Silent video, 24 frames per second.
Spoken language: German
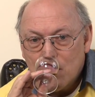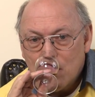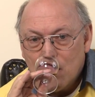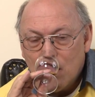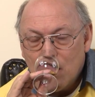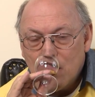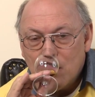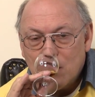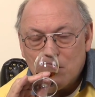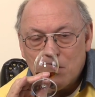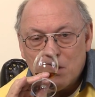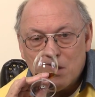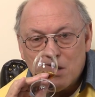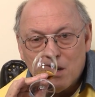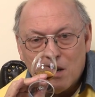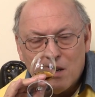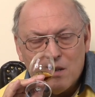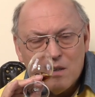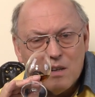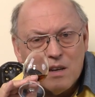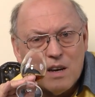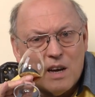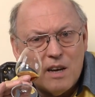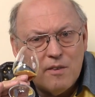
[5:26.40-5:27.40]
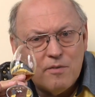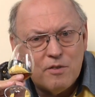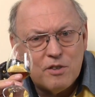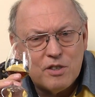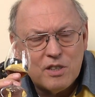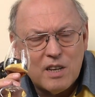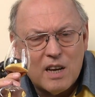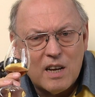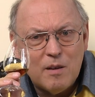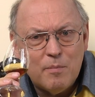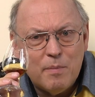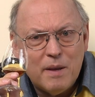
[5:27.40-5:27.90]
erinnert mich daran. Die reife
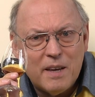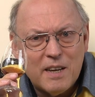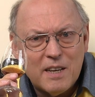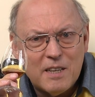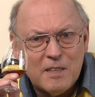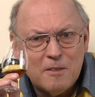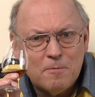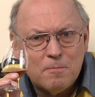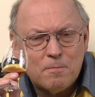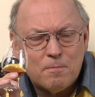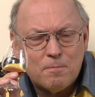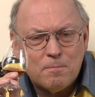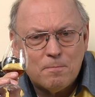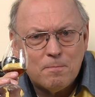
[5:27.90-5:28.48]
Stachelbeere.